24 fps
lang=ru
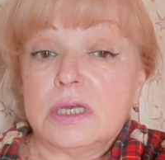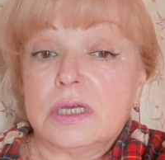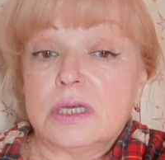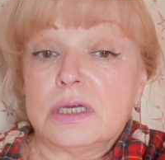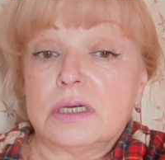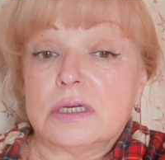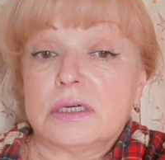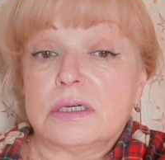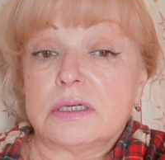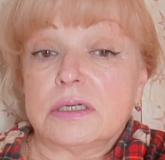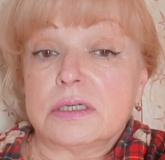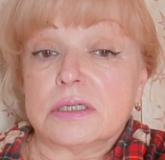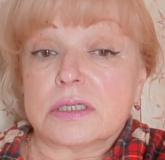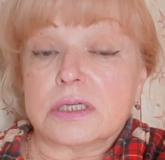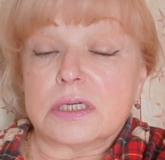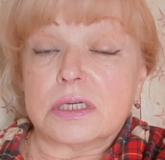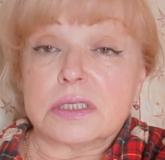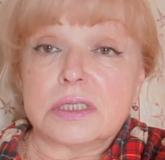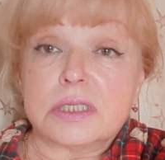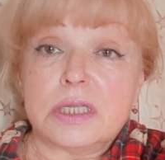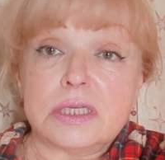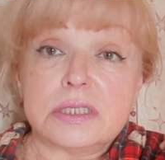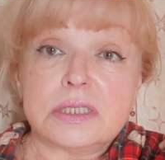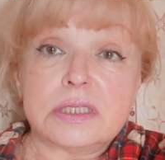э,
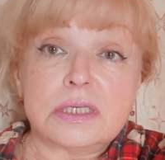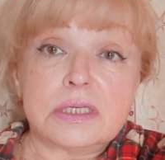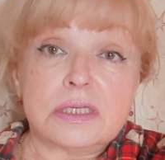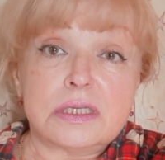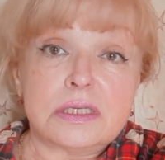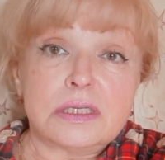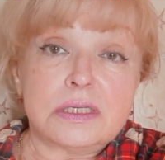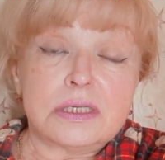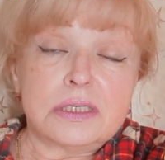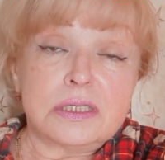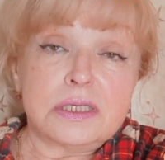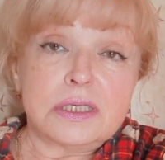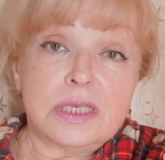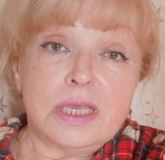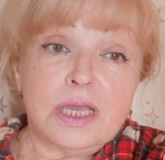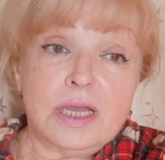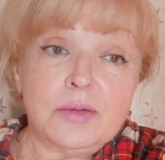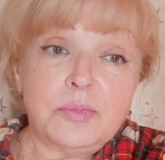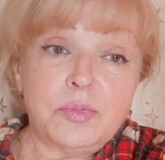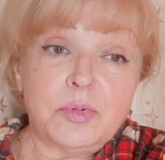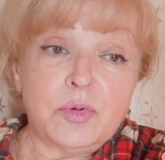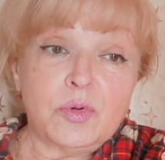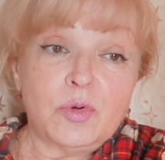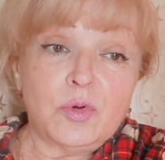когда-то
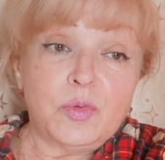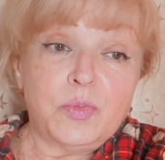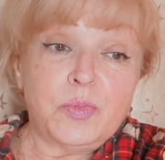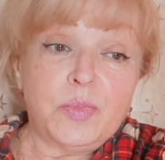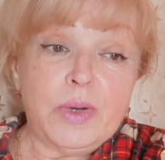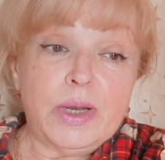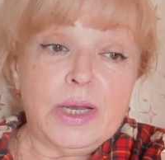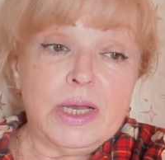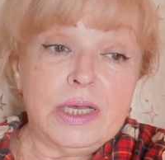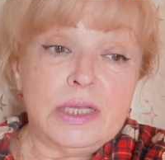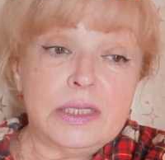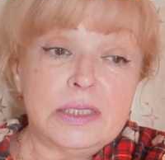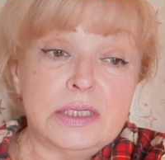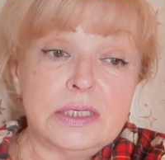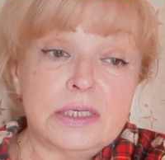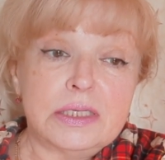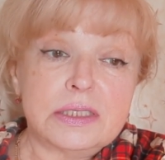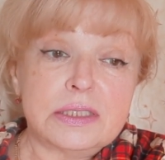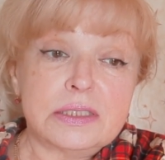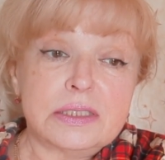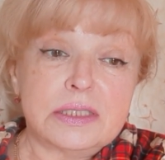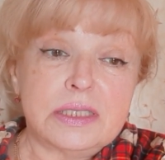я покупала.